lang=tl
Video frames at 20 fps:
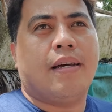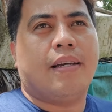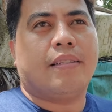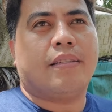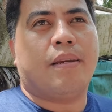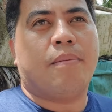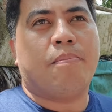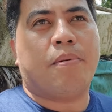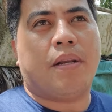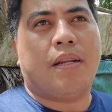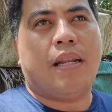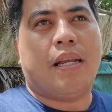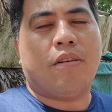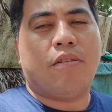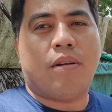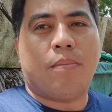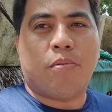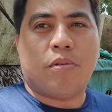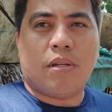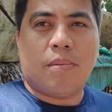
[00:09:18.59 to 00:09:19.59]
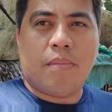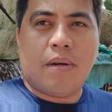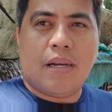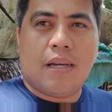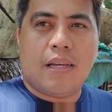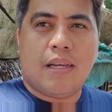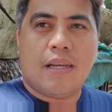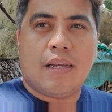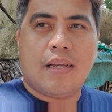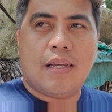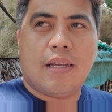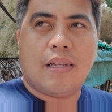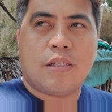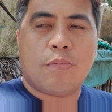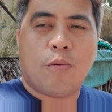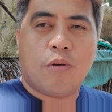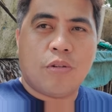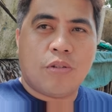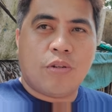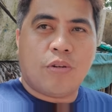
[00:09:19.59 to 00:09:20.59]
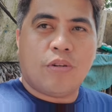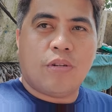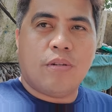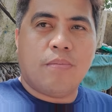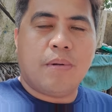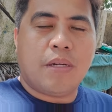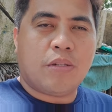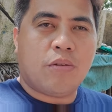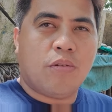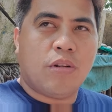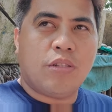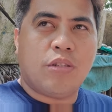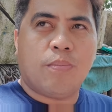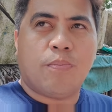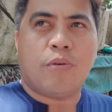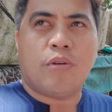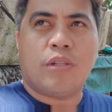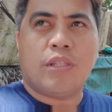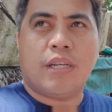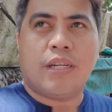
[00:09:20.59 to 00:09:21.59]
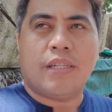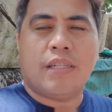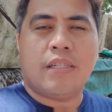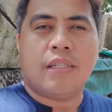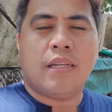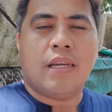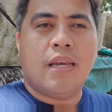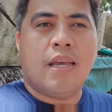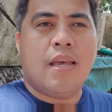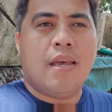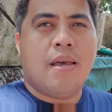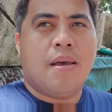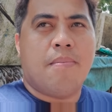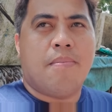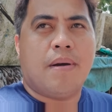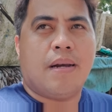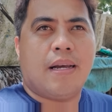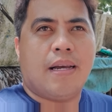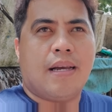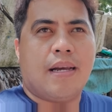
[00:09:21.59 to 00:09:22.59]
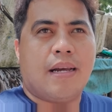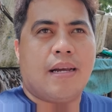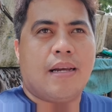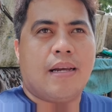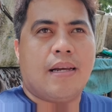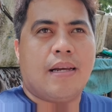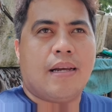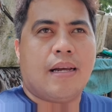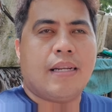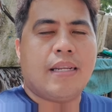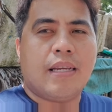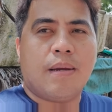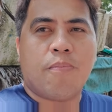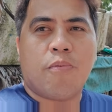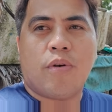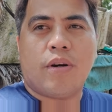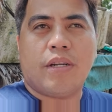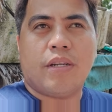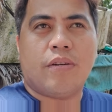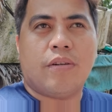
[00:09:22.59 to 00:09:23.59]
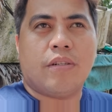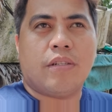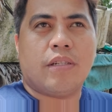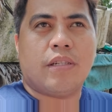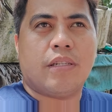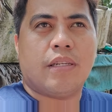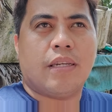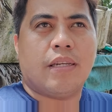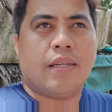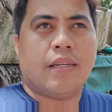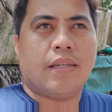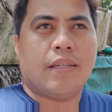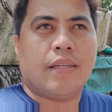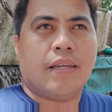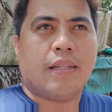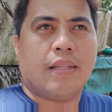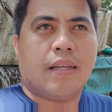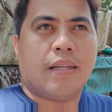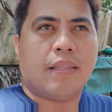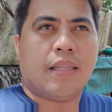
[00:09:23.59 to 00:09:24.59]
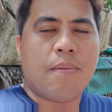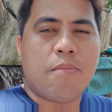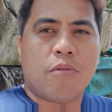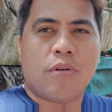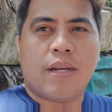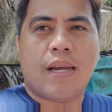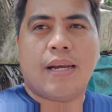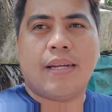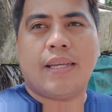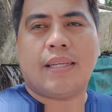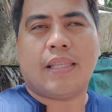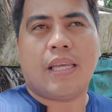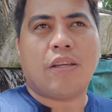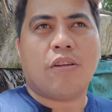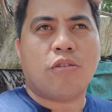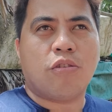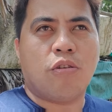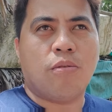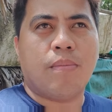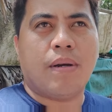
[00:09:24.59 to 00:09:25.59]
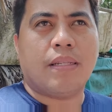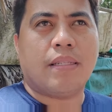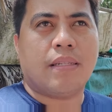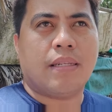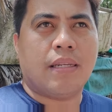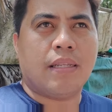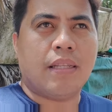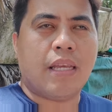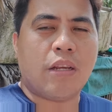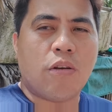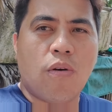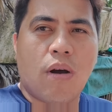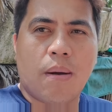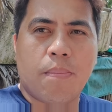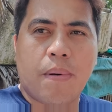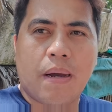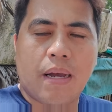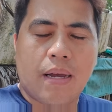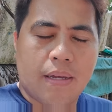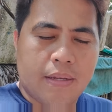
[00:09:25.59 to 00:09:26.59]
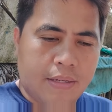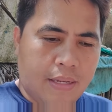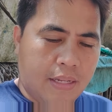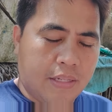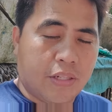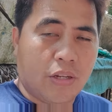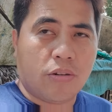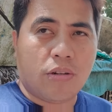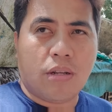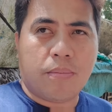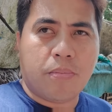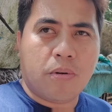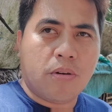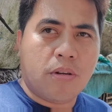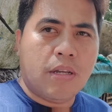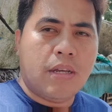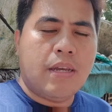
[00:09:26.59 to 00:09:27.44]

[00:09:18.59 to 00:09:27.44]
At siyempre lalo na po sa mga sponsor, mga solid supporters, mga uh, ah, Kalinga Warriors, yan, uh, Team Organic, thank you so much. Inday Guapa, yan, shout out po.